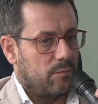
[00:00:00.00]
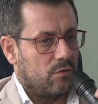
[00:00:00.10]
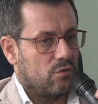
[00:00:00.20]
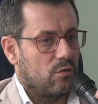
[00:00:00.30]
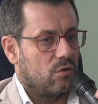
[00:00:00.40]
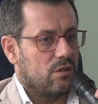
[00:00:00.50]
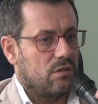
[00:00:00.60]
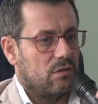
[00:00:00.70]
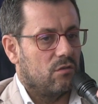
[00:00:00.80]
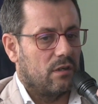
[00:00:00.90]

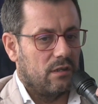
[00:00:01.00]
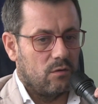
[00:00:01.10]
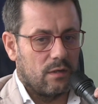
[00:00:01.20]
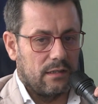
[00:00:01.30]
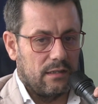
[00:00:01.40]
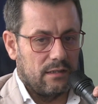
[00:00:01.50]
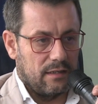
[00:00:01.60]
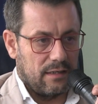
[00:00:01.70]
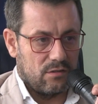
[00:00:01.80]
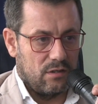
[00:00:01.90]
proveranno su, sugli
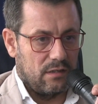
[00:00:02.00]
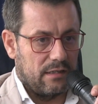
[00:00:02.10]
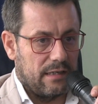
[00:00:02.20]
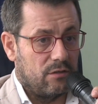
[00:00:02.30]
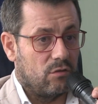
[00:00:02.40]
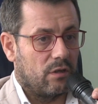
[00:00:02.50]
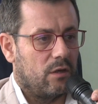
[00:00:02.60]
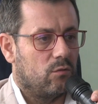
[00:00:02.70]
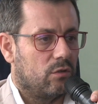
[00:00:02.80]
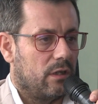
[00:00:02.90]
impianti di,